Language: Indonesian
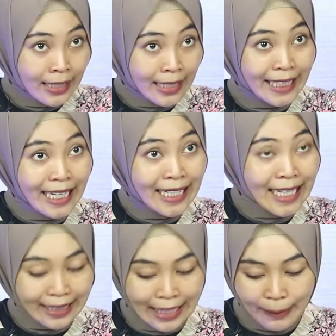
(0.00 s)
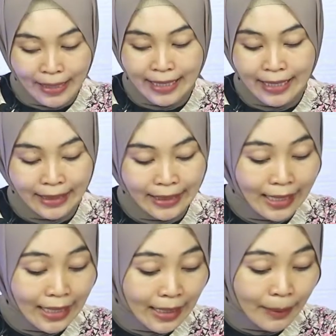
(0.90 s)
ketika datang masih
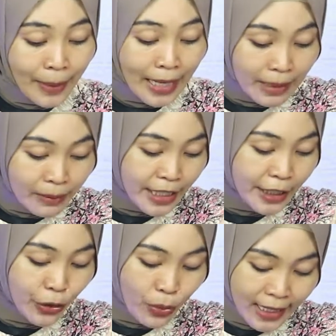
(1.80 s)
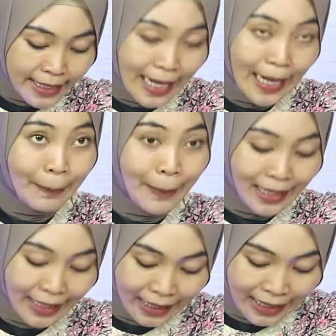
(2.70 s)
terbagi menjadi dua, jangan
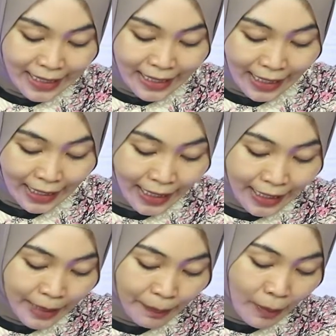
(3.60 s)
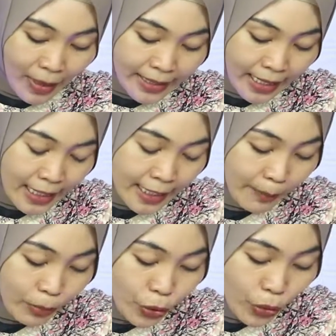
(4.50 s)
panik karena ini
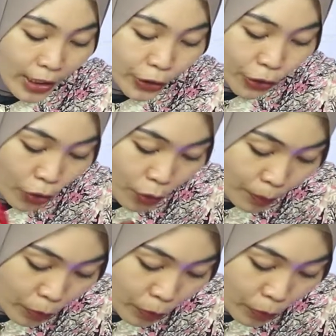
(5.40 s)
pemasangannya pun juga cukup